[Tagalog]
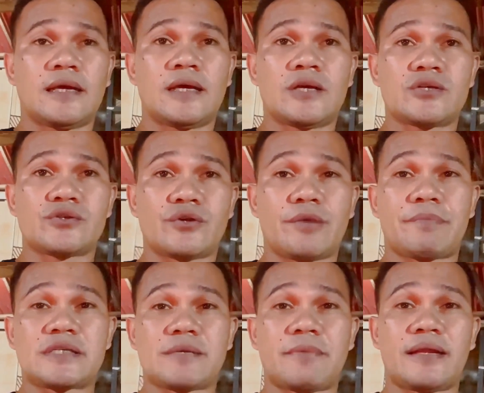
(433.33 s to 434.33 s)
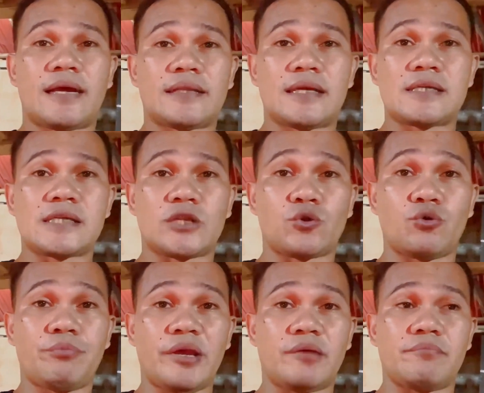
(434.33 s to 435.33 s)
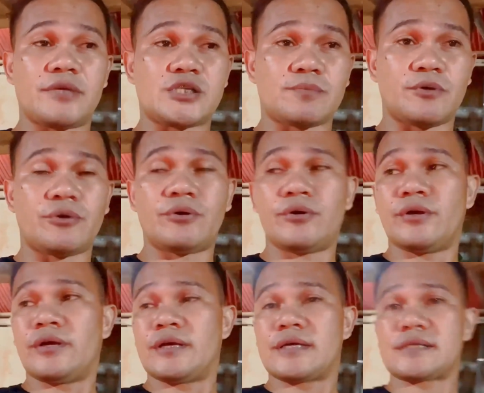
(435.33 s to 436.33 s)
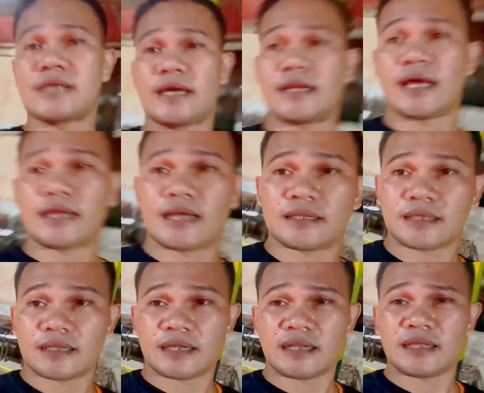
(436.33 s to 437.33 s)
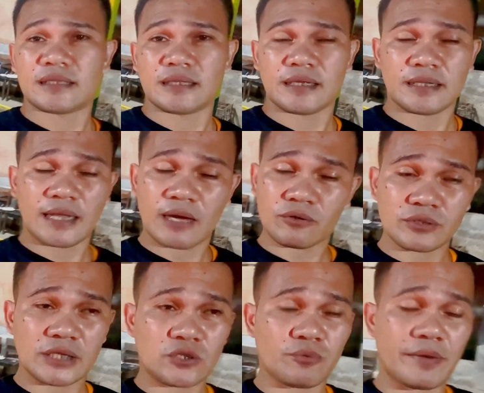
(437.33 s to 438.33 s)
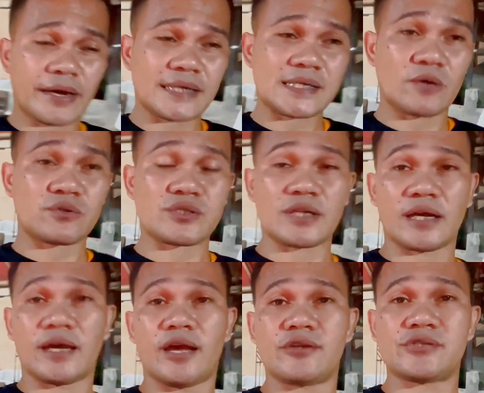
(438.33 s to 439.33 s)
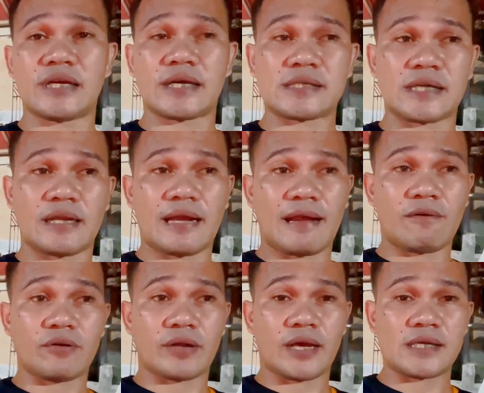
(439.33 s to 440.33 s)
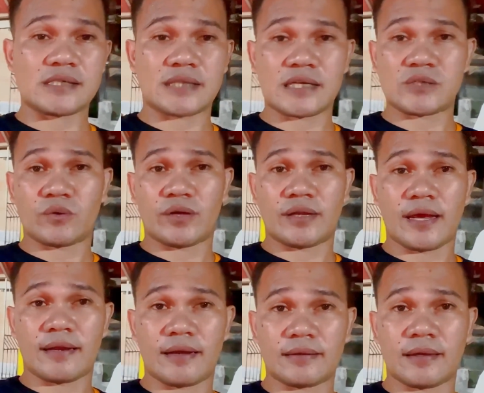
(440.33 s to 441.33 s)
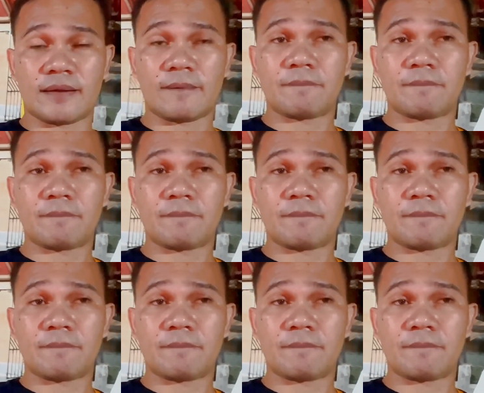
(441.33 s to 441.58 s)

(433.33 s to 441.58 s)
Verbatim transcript: So ipasabay natin sa tubig mismo sa inahin natin. Hindi hindi ako dito makasounds nag-inject kasi lalong na-stress yung inahin natin.